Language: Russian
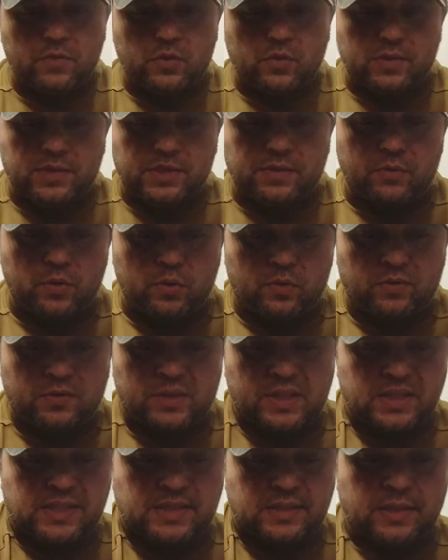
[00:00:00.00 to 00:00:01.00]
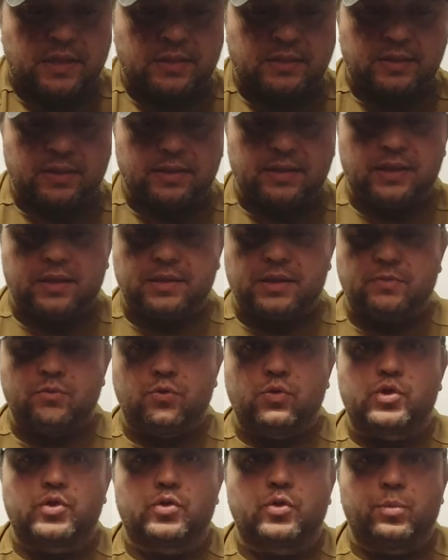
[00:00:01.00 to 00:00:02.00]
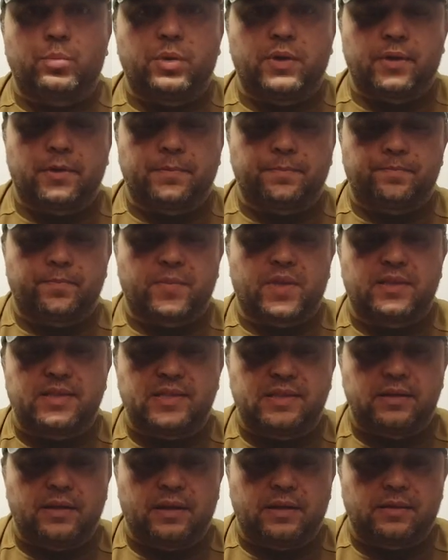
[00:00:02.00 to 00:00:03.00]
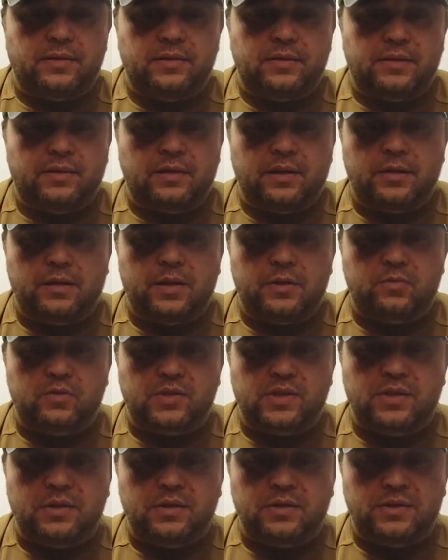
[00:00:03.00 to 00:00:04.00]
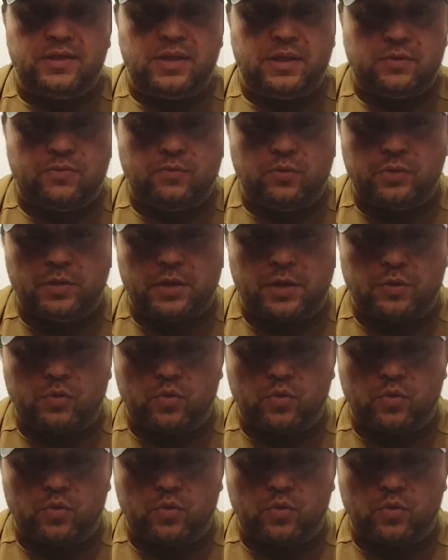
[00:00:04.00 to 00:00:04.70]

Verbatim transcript: Все, цевье у нас снято. Для того, чтобы снять накладку с газоотводной